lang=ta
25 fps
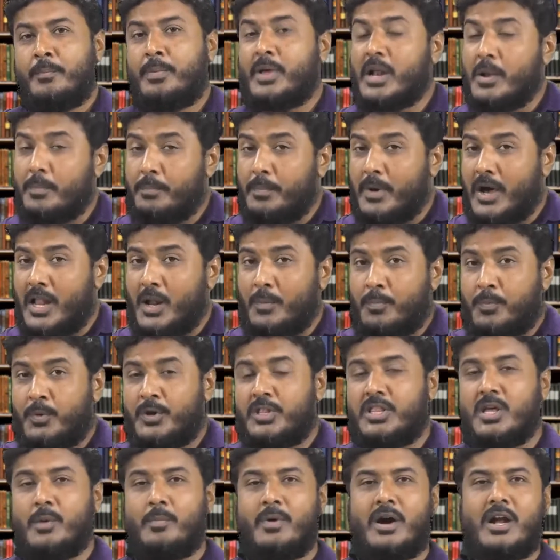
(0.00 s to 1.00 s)
பிறப்பால்
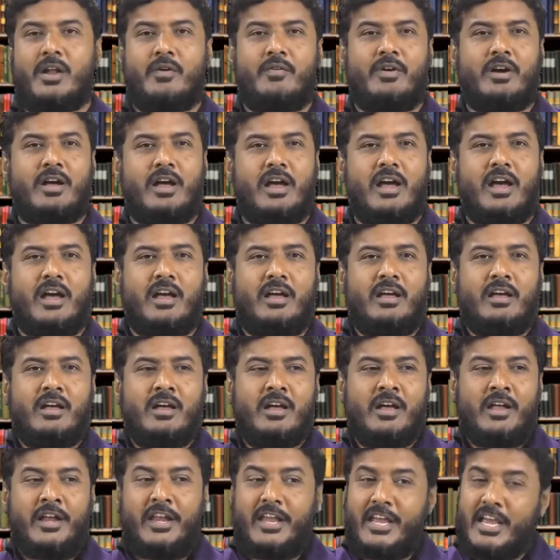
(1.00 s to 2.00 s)
புனிதமானவங்க
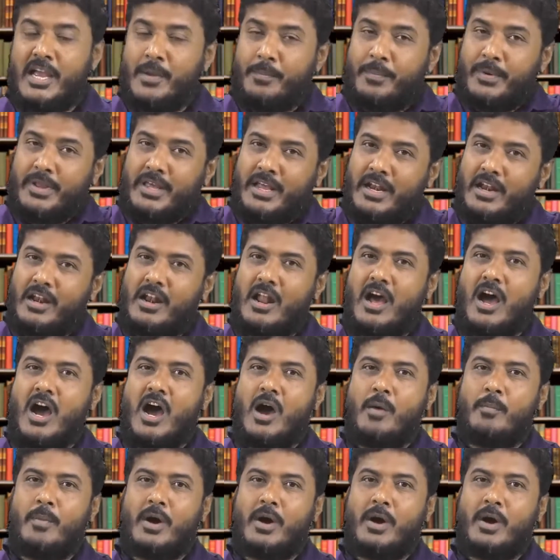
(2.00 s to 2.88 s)
நீங்கள் எப்படி எல்லா